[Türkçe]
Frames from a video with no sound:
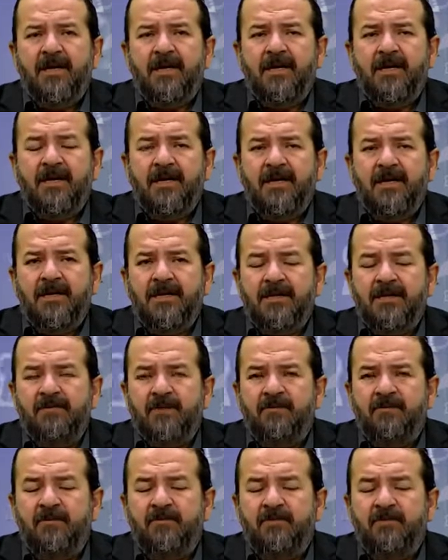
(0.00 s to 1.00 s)
e,
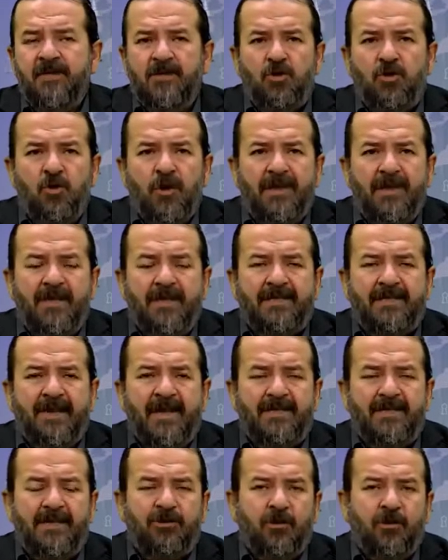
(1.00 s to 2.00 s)
bir güvenlik
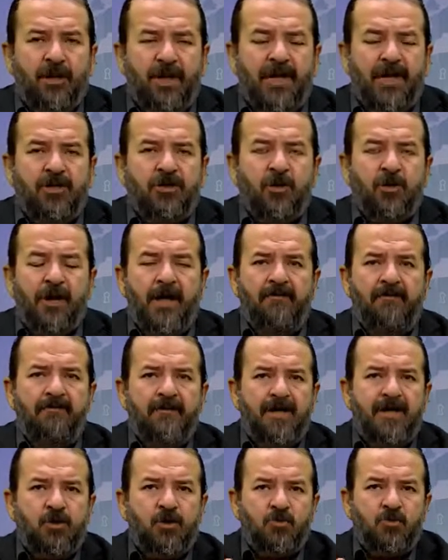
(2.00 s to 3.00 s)
tehdidi olarak gören
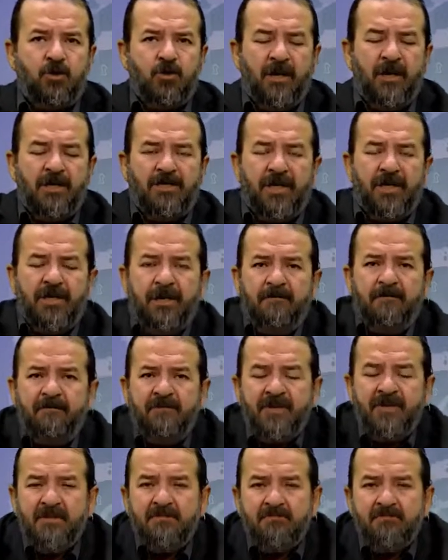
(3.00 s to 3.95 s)
bir cumhurbaşkanı